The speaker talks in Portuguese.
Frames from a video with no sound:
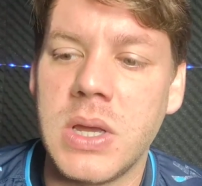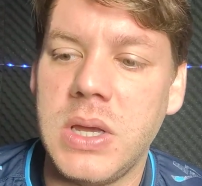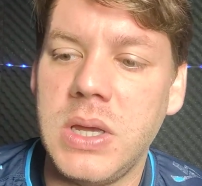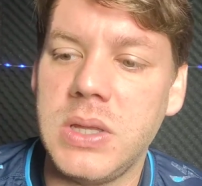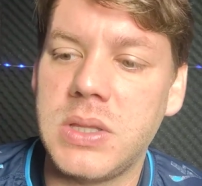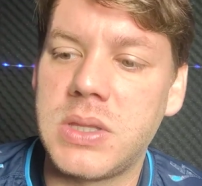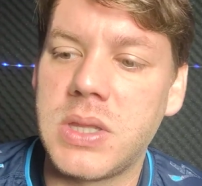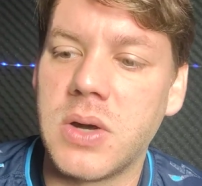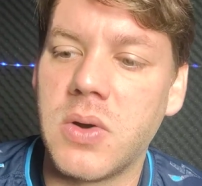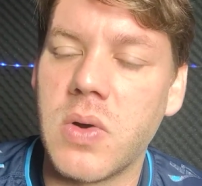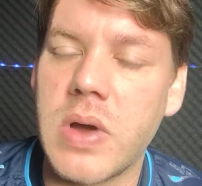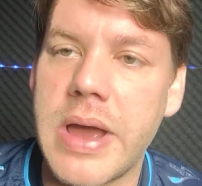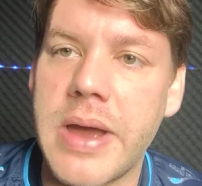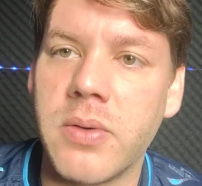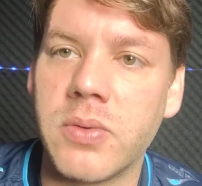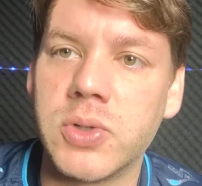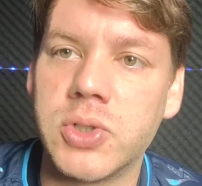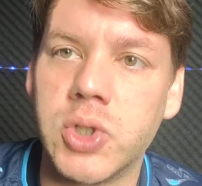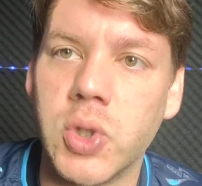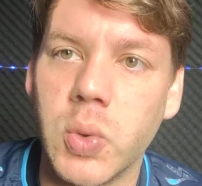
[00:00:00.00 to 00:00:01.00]
Então,
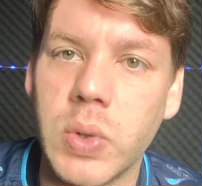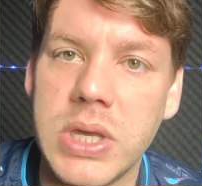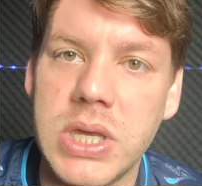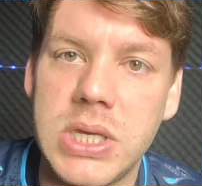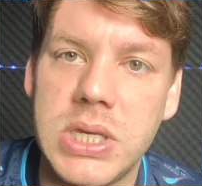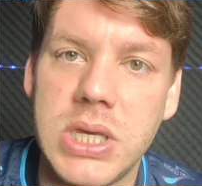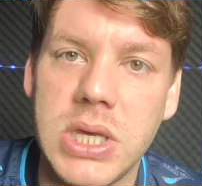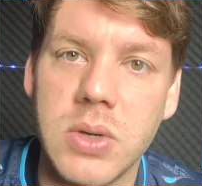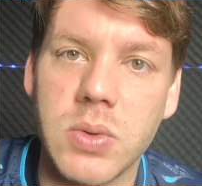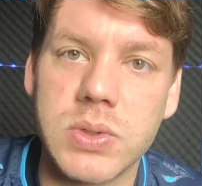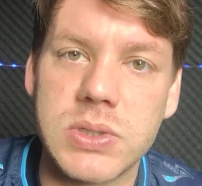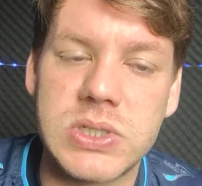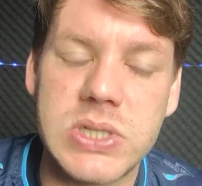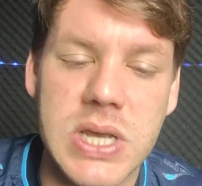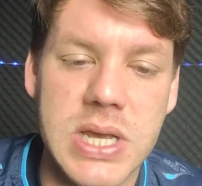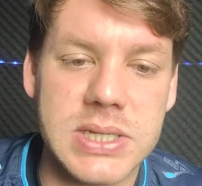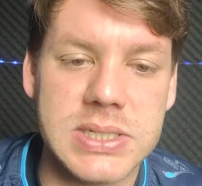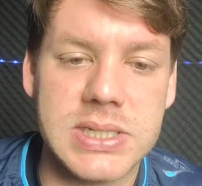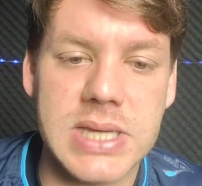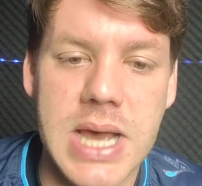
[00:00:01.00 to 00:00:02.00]
é um jogo em que o
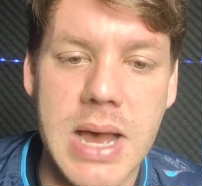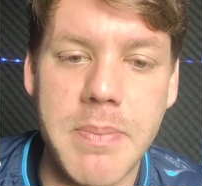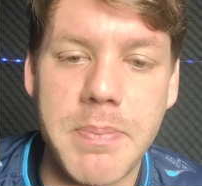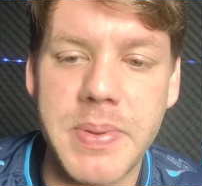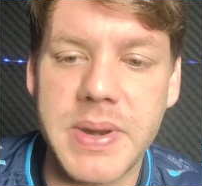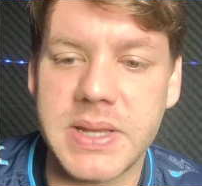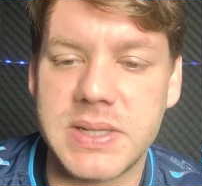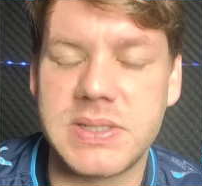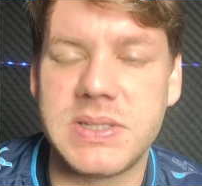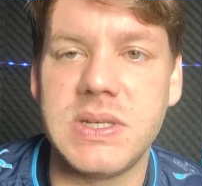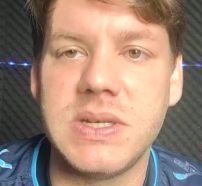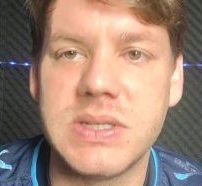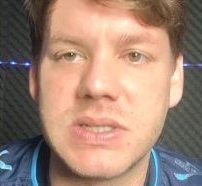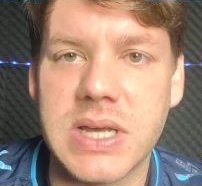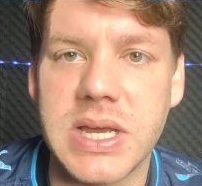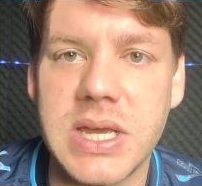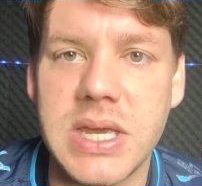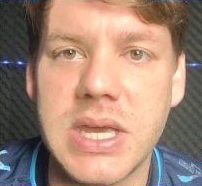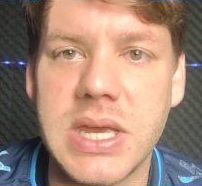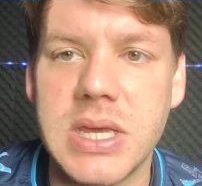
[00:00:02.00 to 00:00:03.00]
CSA
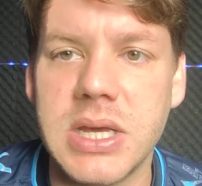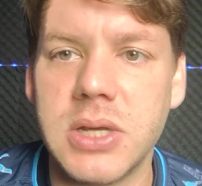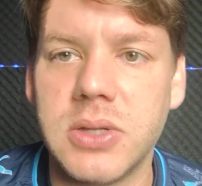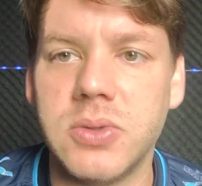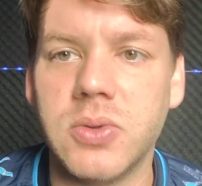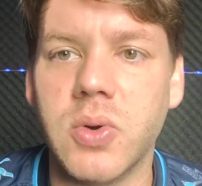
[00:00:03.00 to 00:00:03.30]
precisa aí